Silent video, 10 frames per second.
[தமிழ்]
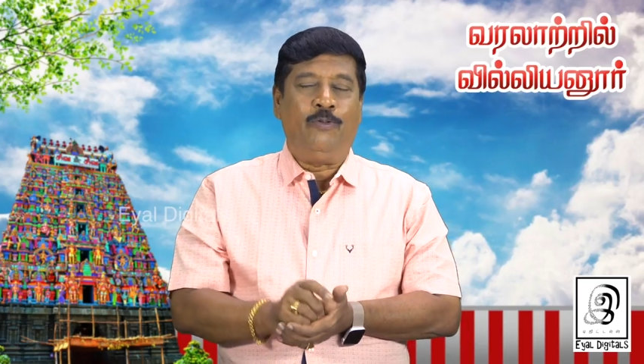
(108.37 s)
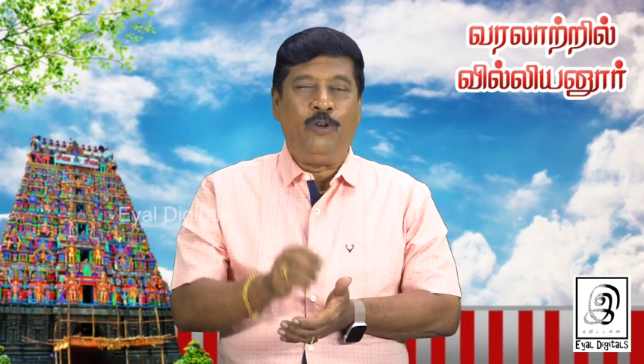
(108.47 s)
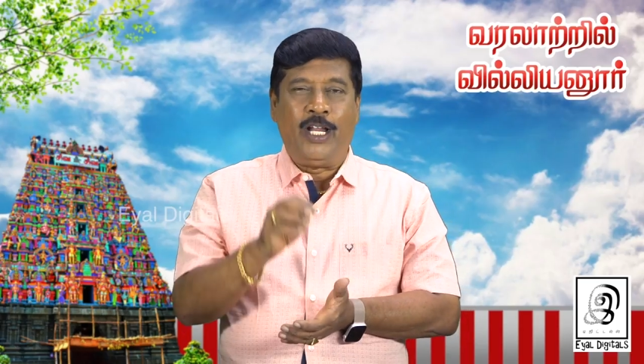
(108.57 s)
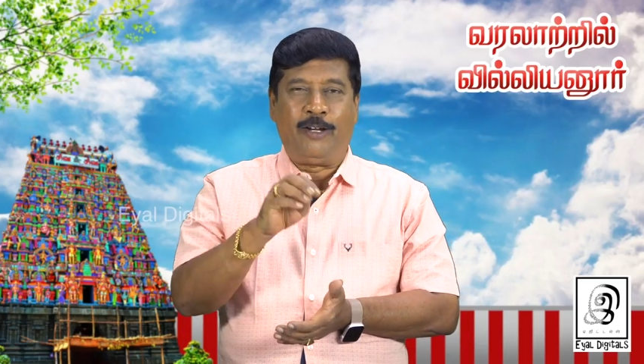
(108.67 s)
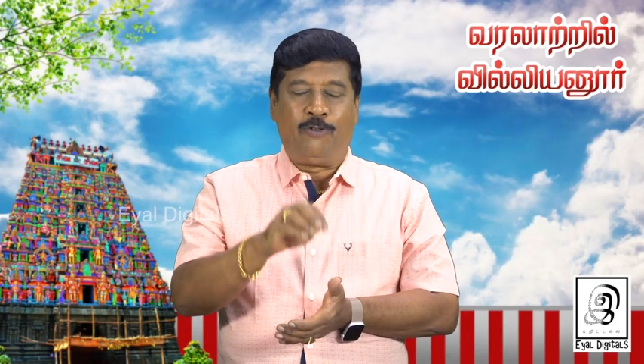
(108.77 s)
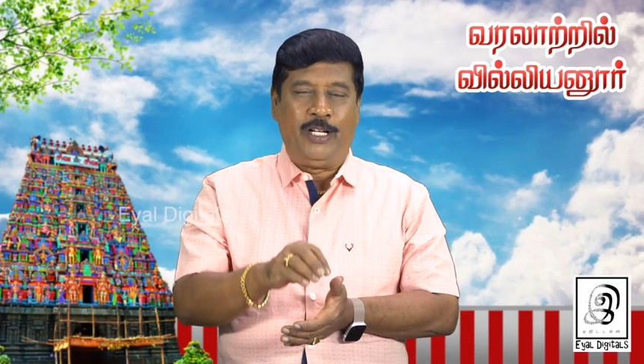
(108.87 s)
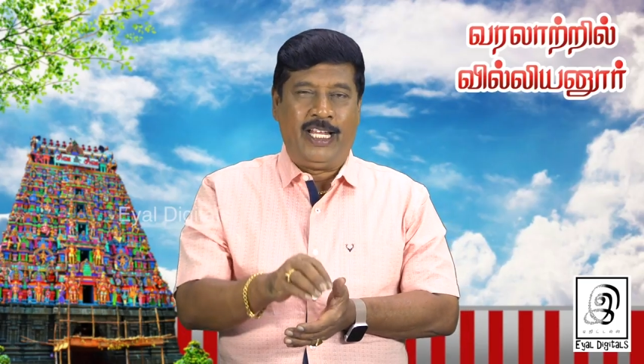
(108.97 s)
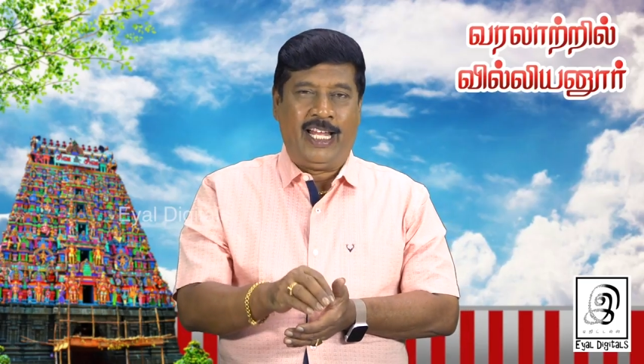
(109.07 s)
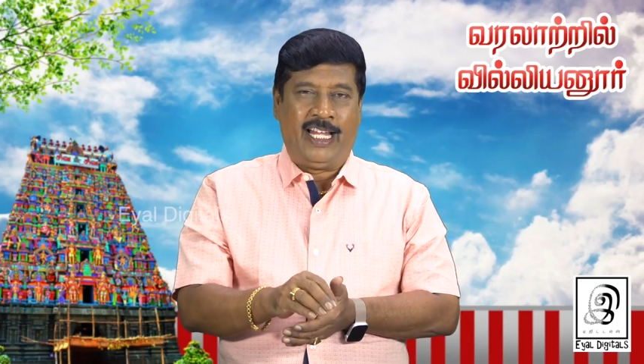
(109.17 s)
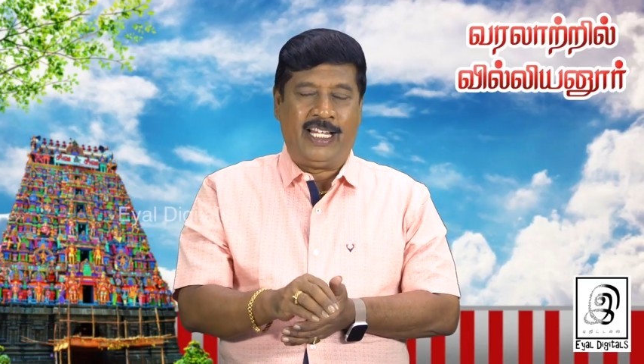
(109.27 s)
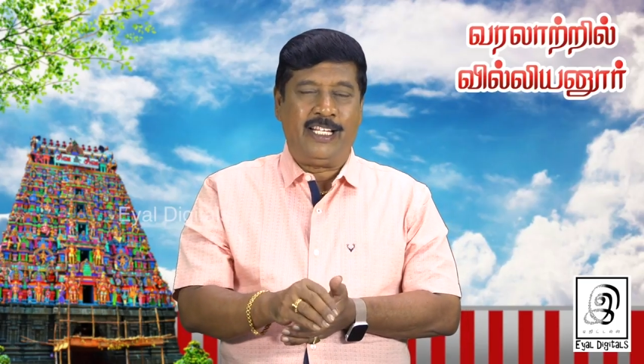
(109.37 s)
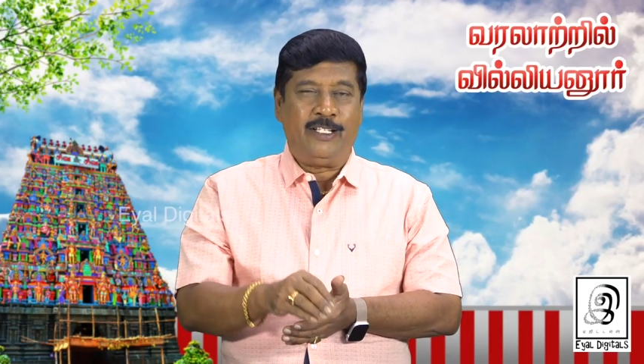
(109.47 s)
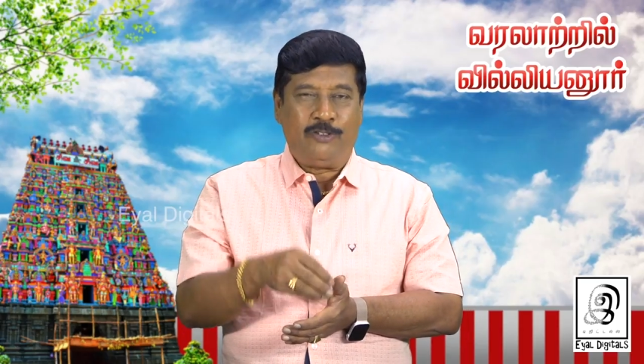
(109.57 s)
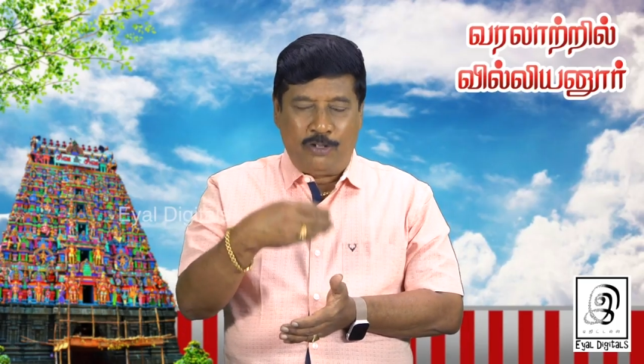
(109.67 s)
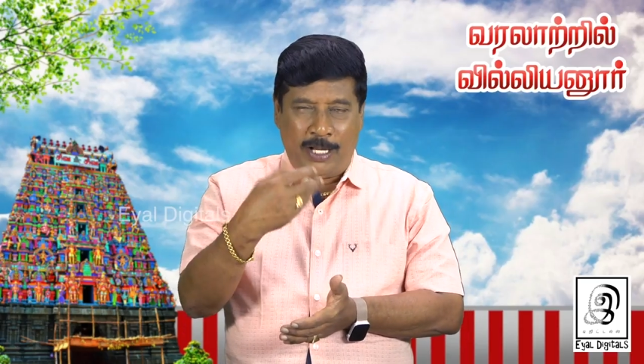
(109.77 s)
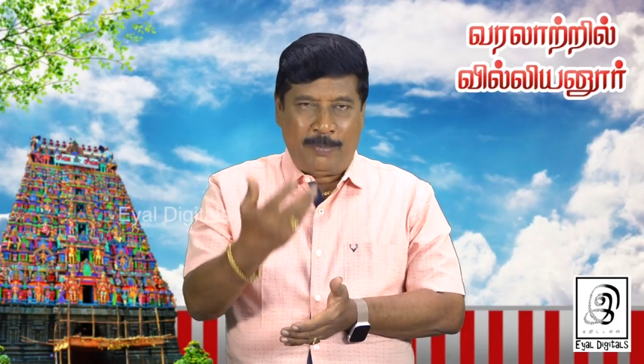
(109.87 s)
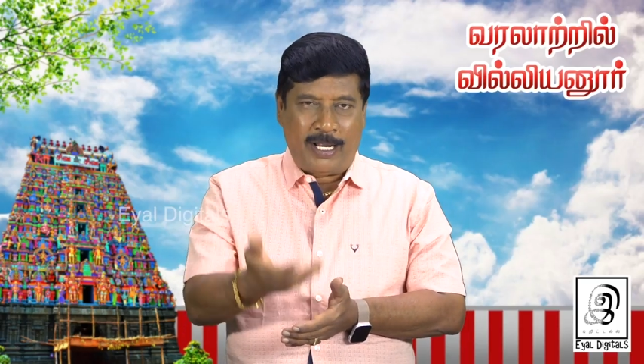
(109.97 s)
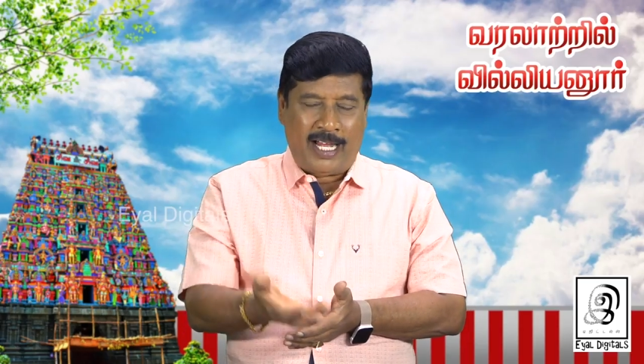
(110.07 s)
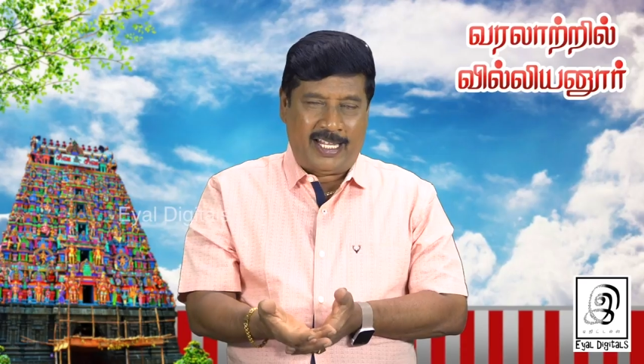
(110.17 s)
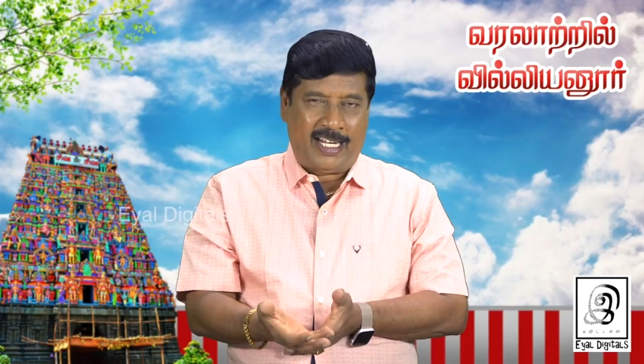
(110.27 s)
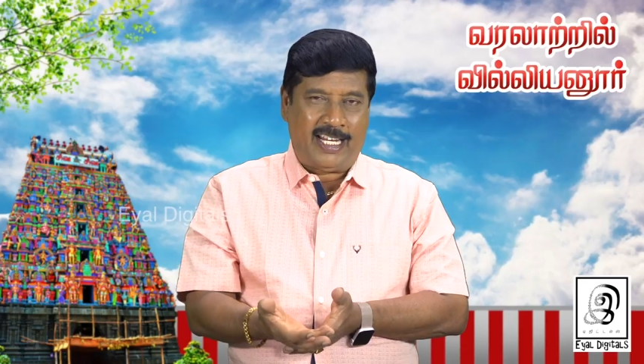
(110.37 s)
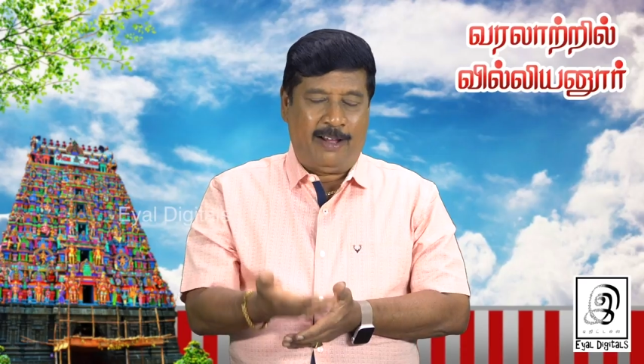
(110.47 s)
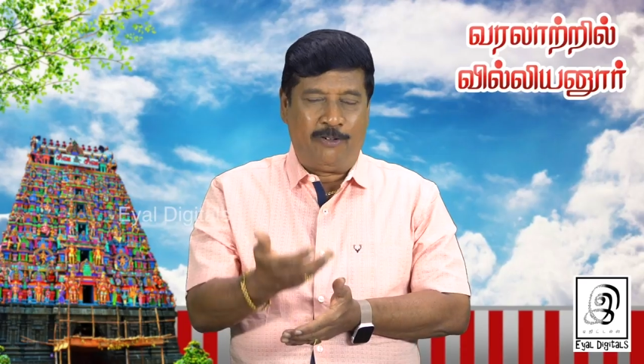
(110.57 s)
உள்ள இருக்கக்கூடிய சுயம்பநாதர்